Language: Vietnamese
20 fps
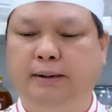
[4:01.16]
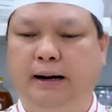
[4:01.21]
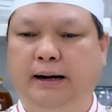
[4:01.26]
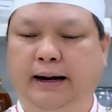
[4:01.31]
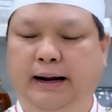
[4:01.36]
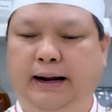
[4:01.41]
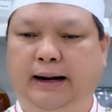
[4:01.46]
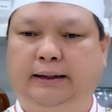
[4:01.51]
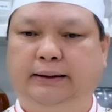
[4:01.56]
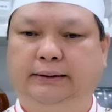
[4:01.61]
bán
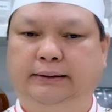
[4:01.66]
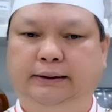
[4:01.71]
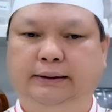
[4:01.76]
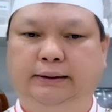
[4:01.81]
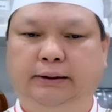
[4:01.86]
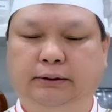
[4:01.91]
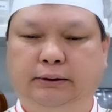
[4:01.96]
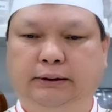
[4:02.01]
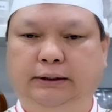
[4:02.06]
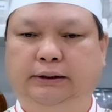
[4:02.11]
hàng từ
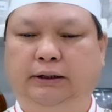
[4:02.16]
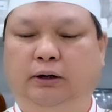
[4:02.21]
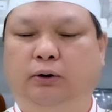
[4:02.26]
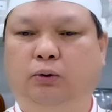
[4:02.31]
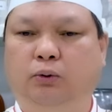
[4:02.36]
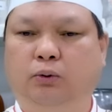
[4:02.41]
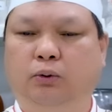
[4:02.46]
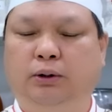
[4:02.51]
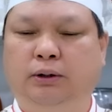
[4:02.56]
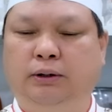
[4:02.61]
cái cái
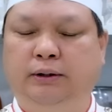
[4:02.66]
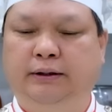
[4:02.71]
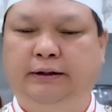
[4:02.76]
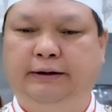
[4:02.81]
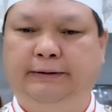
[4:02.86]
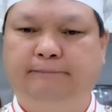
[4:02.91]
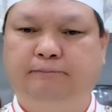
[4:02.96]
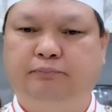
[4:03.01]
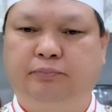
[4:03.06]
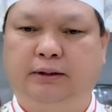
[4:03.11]
khâu
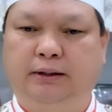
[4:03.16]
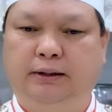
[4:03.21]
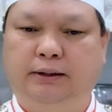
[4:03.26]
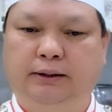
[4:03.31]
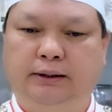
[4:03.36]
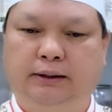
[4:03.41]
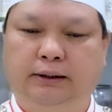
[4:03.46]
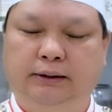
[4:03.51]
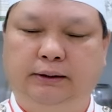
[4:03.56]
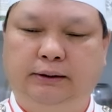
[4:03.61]
uh,
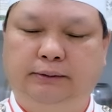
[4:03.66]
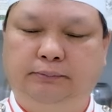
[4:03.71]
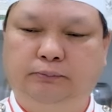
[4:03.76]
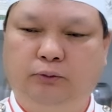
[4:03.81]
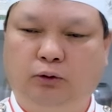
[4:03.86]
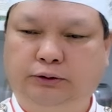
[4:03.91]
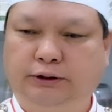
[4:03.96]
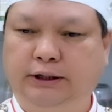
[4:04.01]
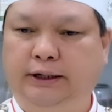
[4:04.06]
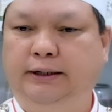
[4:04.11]

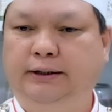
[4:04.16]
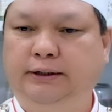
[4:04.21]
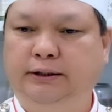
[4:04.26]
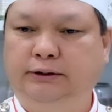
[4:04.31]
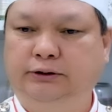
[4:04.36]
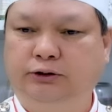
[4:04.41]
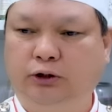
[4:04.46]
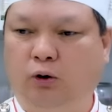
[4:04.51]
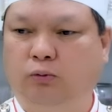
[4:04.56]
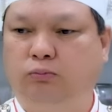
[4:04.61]
bố trí
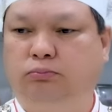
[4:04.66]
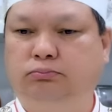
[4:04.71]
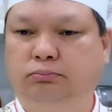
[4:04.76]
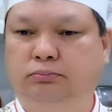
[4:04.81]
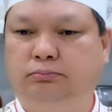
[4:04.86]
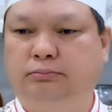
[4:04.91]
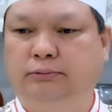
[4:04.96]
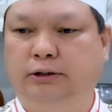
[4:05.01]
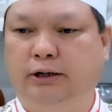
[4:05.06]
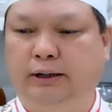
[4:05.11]
nước trụng
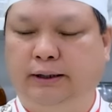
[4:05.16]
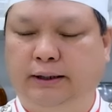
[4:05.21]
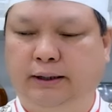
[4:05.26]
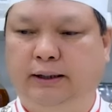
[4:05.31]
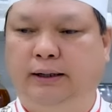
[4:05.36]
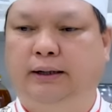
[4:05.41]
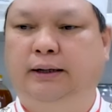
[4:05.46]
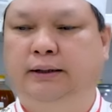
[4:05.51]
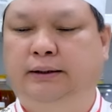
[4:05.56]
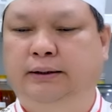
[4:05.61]
rồi
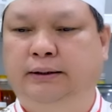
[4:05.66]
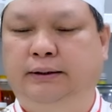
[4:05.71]
uh,